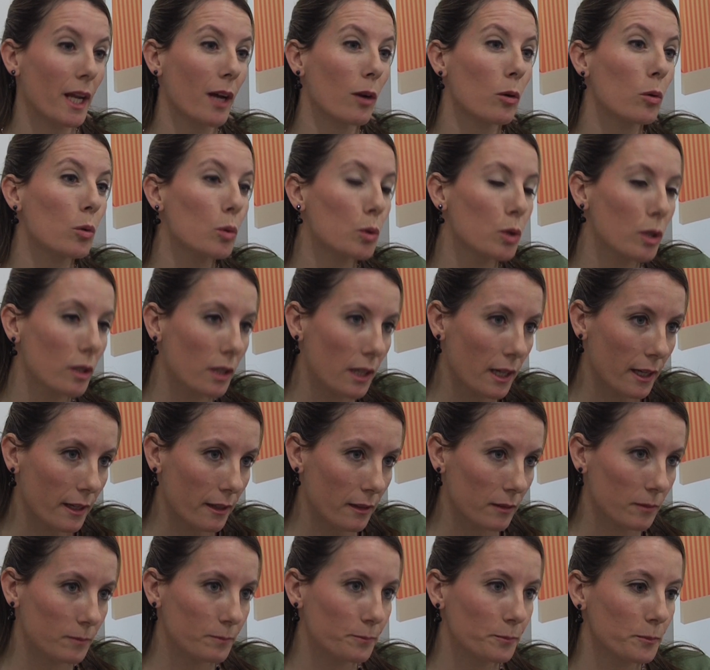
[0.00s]

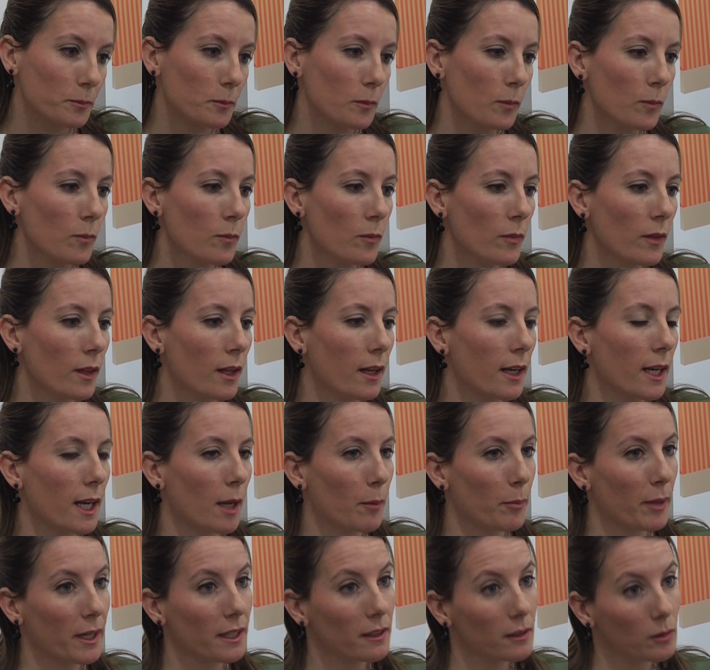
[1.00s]
aglutinar la
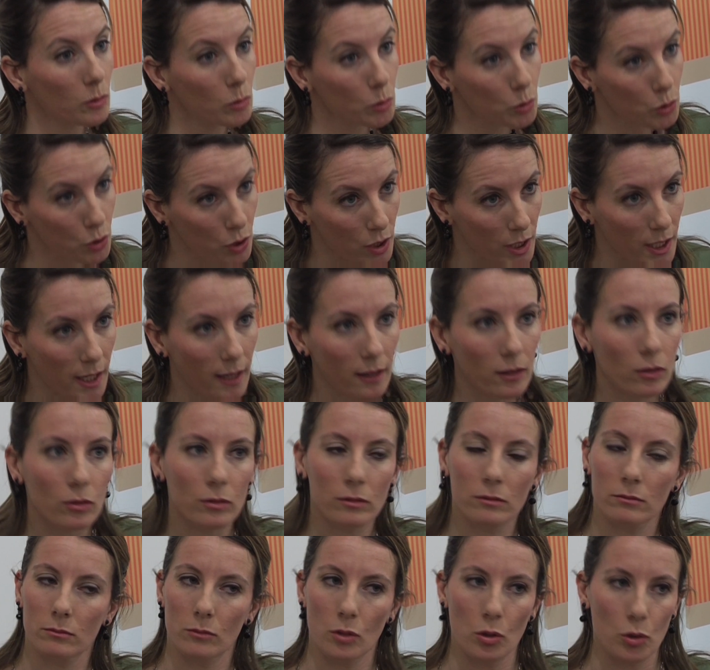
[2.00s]
parte industrial
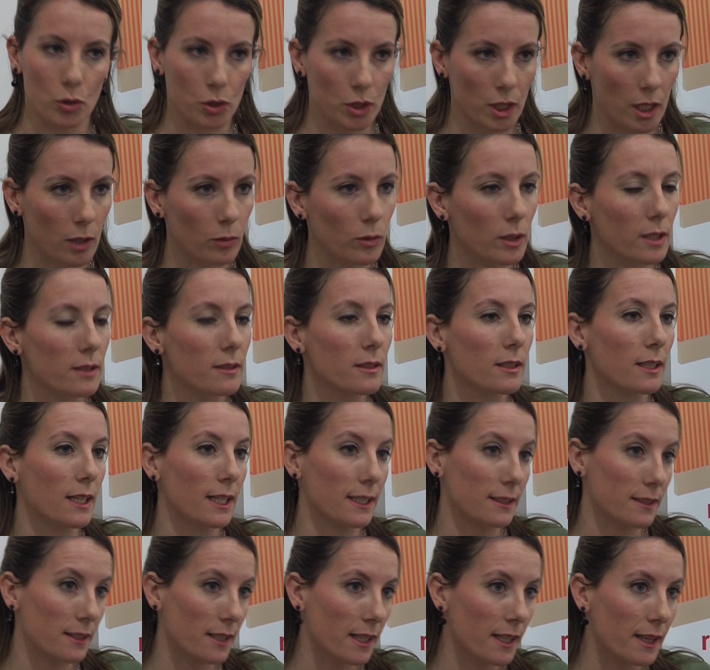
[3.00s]
con los outlets y
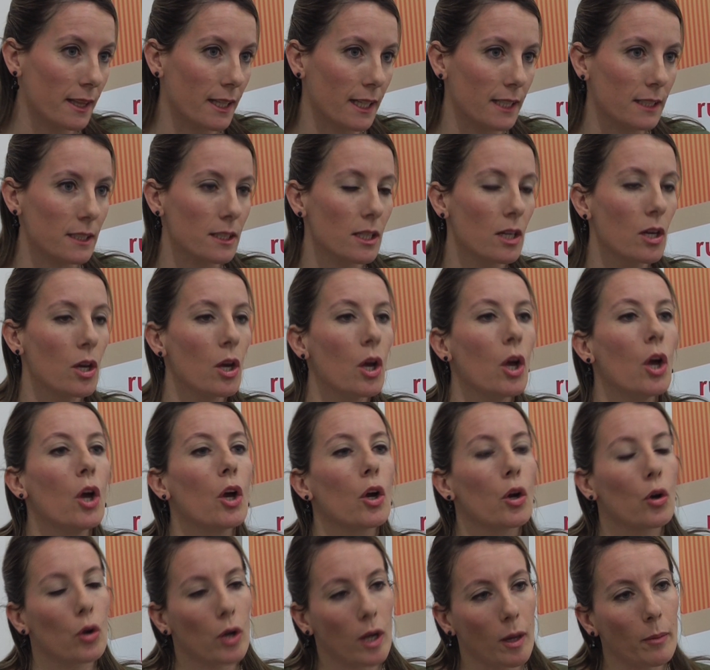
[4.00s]
las tiendas,
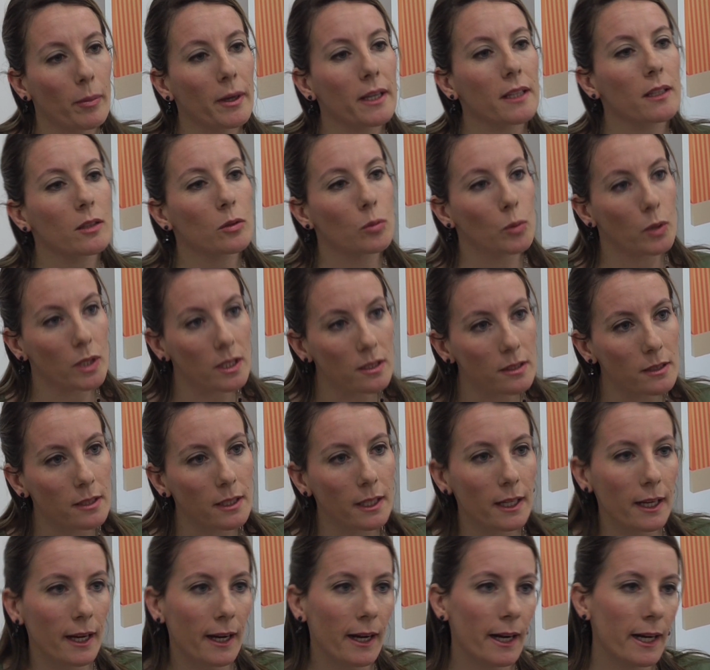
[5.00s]
con la parte
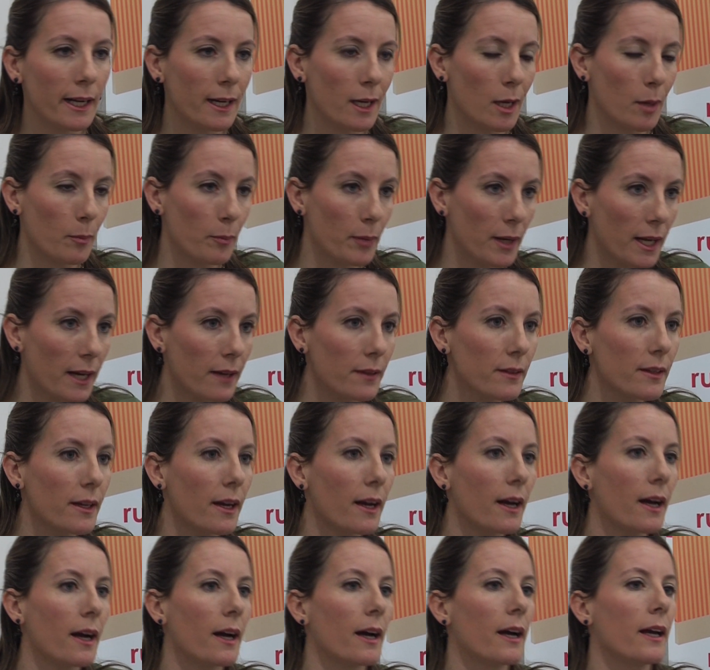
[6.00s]
turística, la
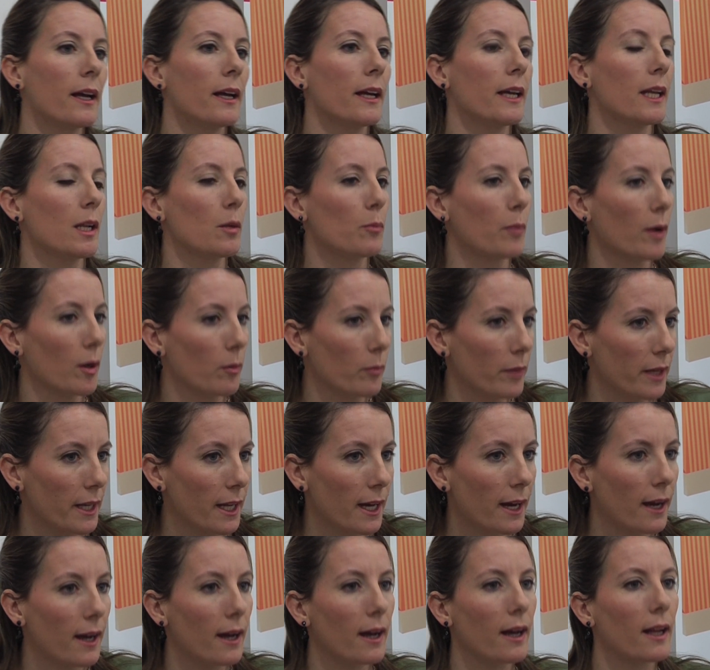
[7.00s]
playa, el
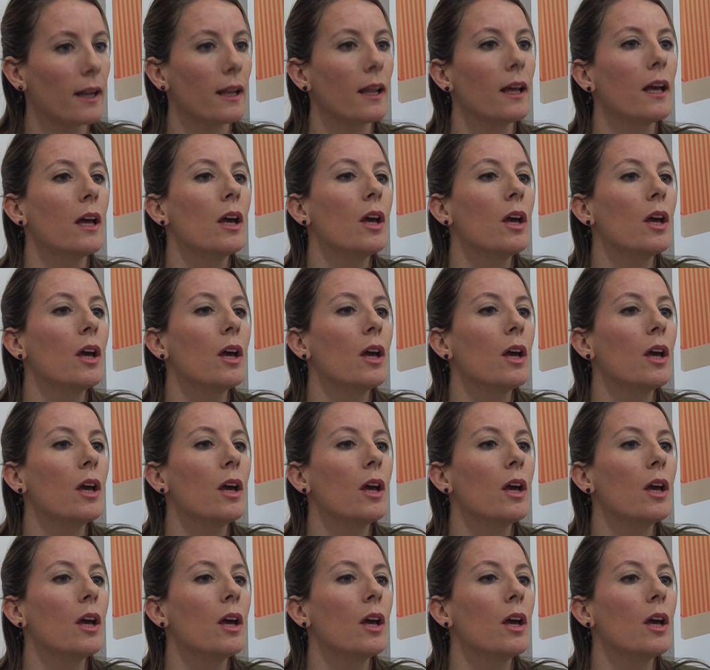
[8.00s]
palmeral,